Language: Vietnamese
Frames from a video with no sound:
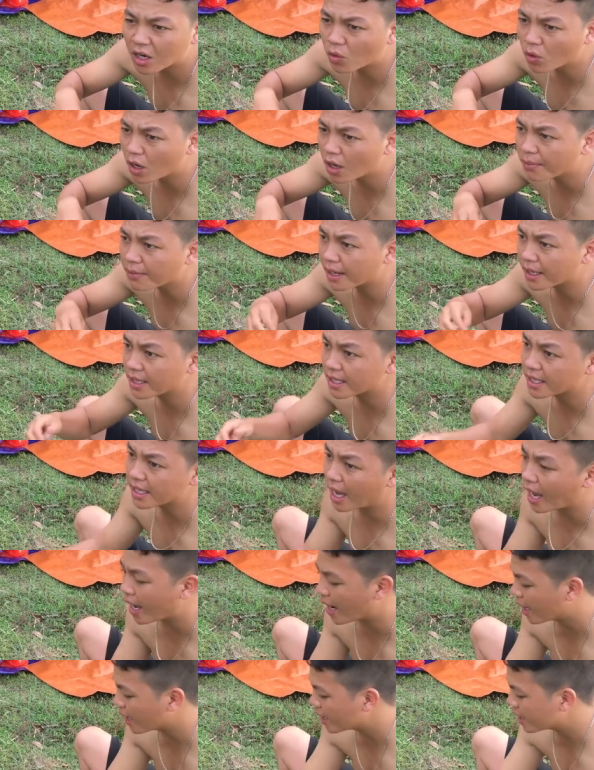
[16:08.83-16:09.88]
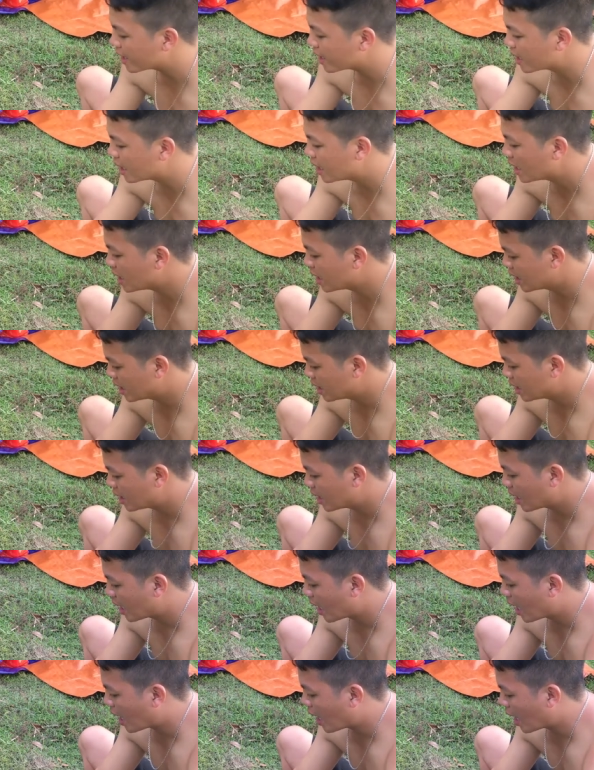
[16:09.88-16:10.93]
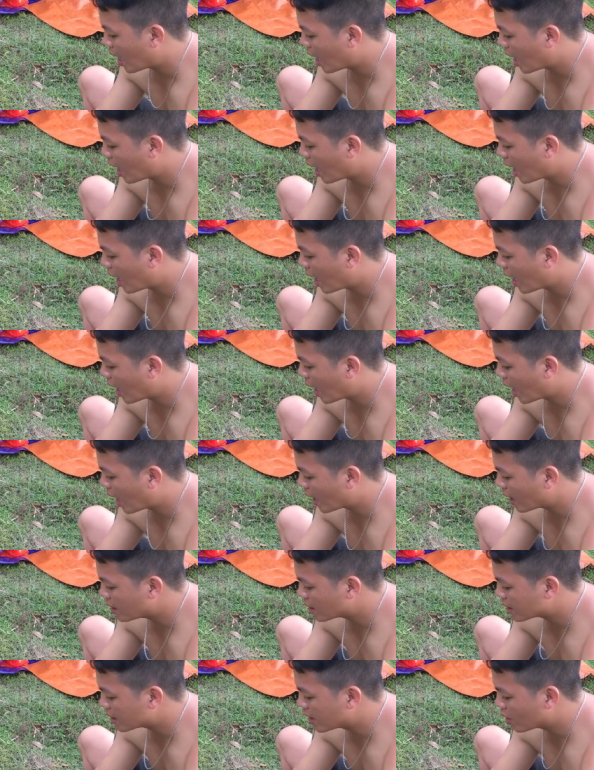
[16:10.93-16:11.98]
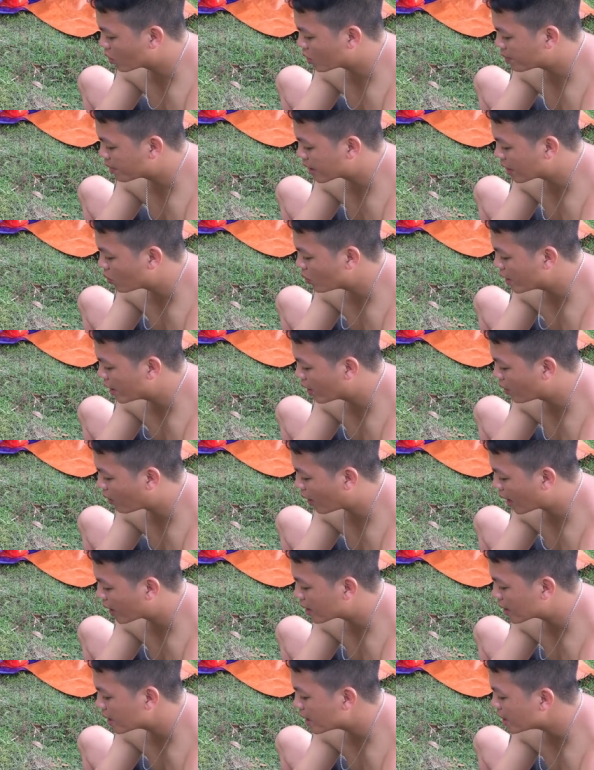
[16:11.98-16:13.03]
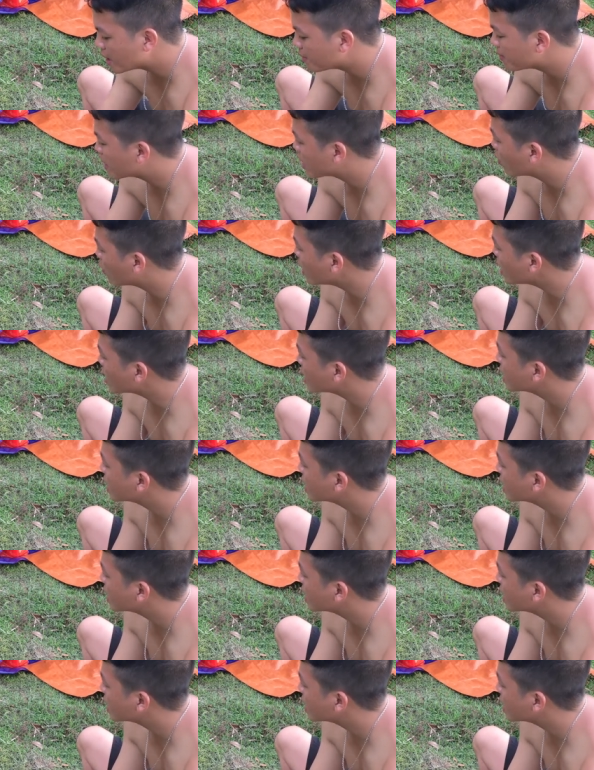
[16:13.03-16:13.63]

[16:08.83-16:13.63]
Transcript: nấu cơm này thì ai ờ, ăn được nhiều thì mình nấu nhiều ăn được ít thì mình nấu ít